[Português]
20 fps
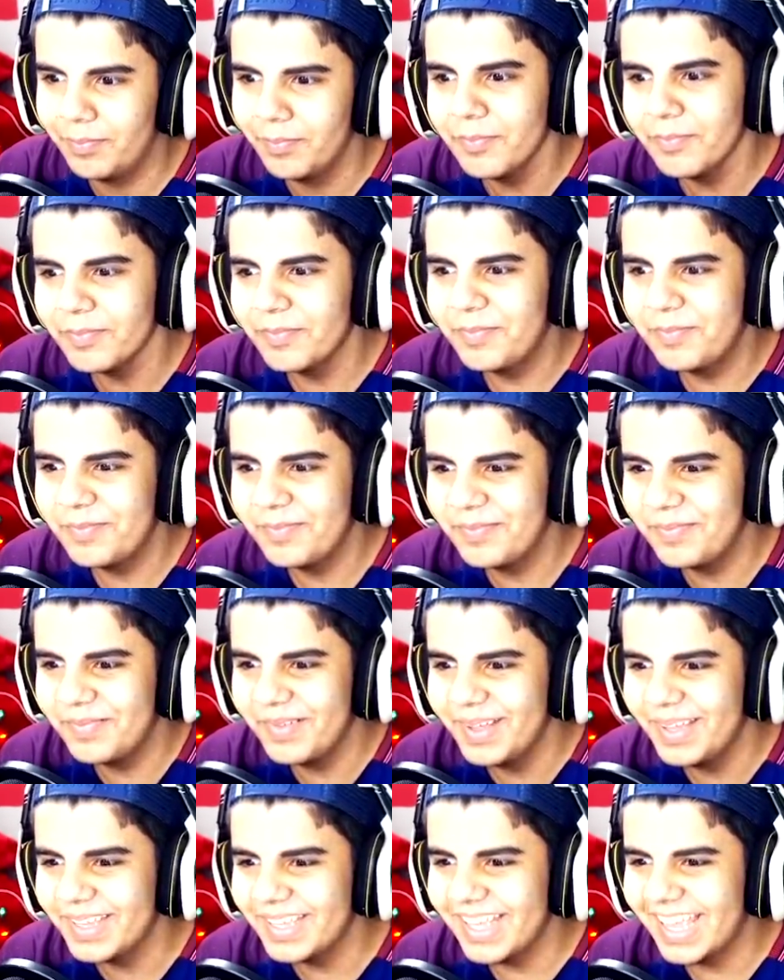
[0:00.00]
O que é
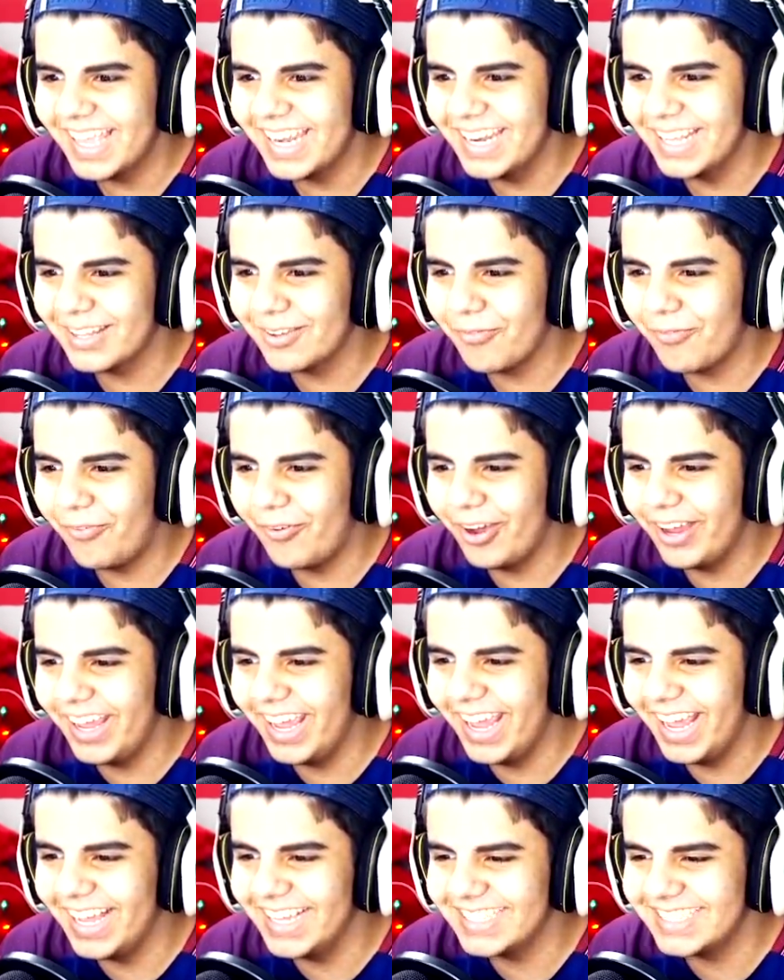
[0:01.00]
isso, que gente? Que grito
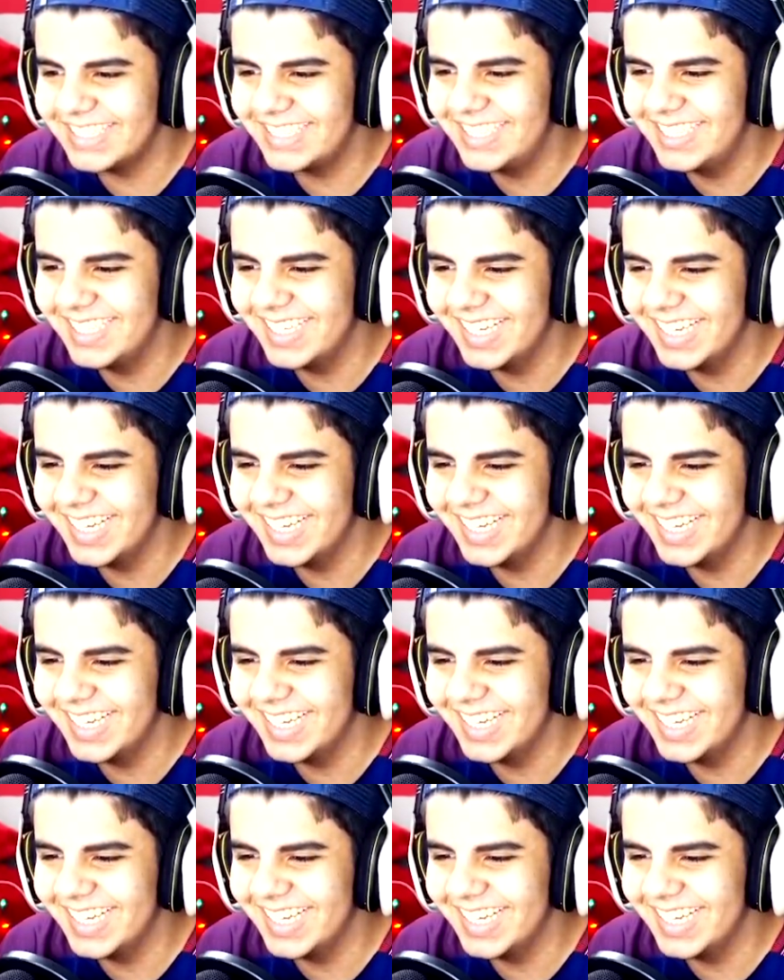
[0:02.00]
foi esse?